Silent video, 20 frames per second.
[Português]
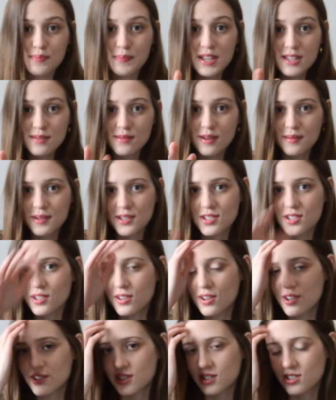principalmente
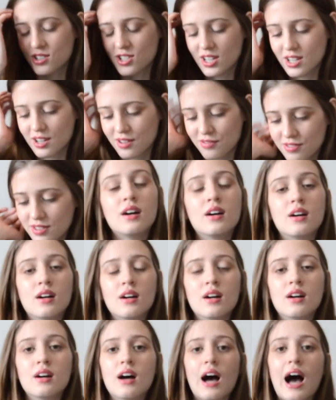loja de grife.
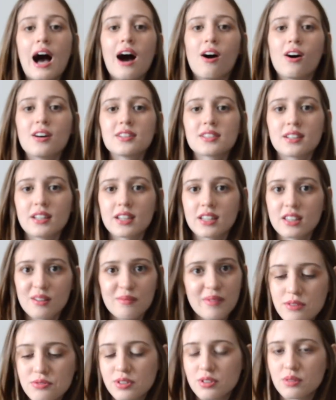A Osklen
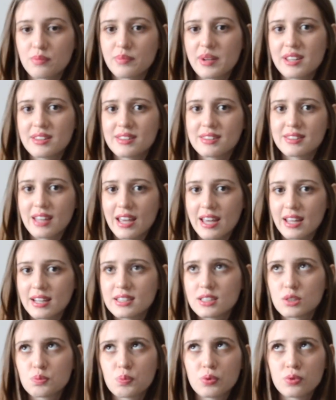também, eu já comprei
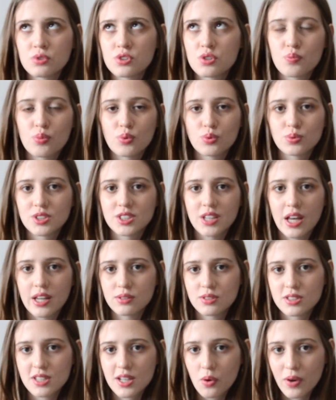tênis por tipo
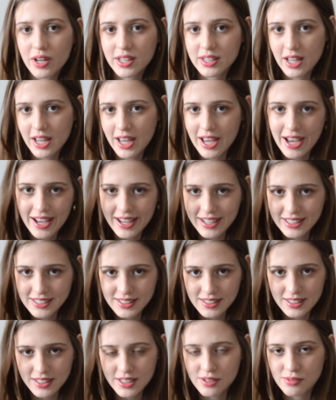150
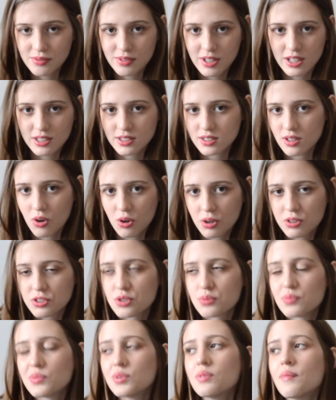reais e um tênis
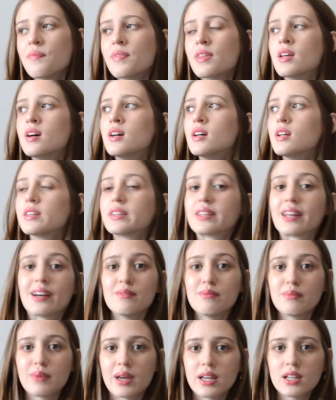ótimo.
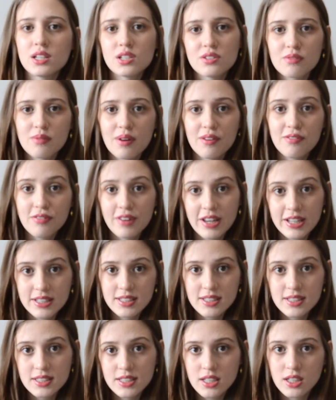Também tive uma
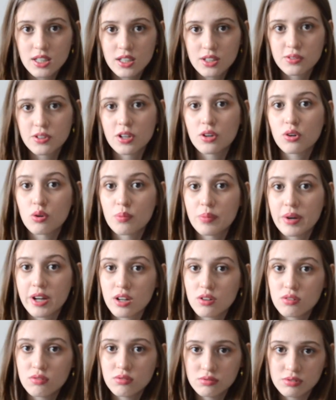festa esse ano e eu
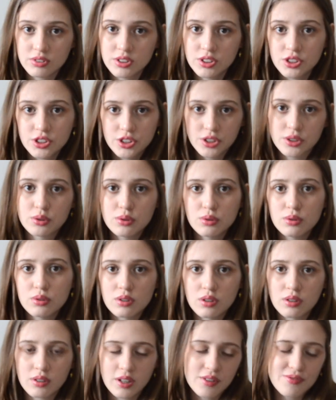comprei um vestido,
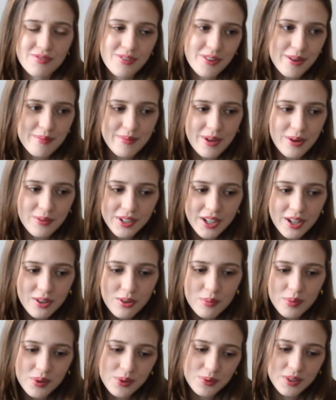que foi a minha única
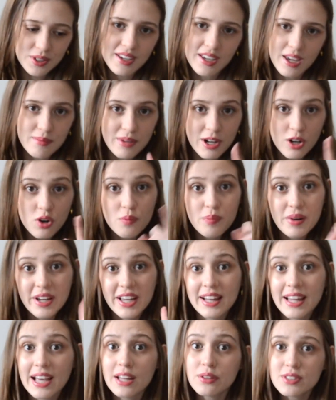compra do ano. Quem me
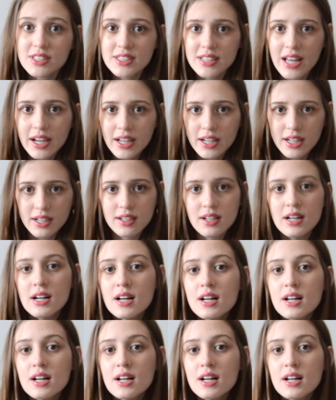acompanha lá no Instagram